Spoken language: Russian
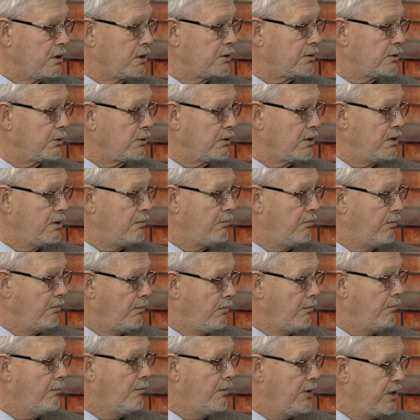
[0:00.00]
которая
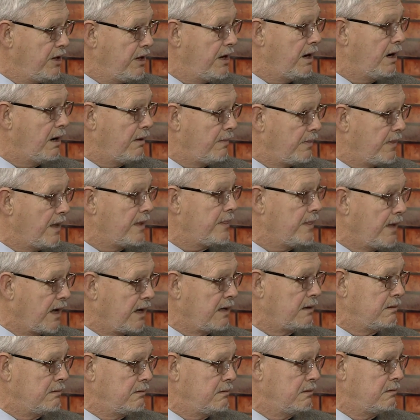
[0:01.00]
мне
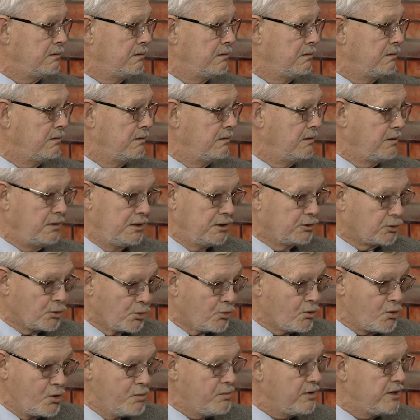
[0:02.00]
дана, и
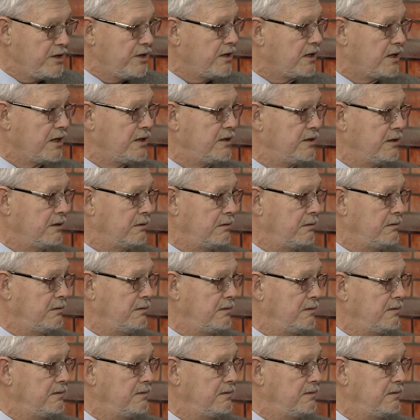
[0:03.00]
другой бы не хотел.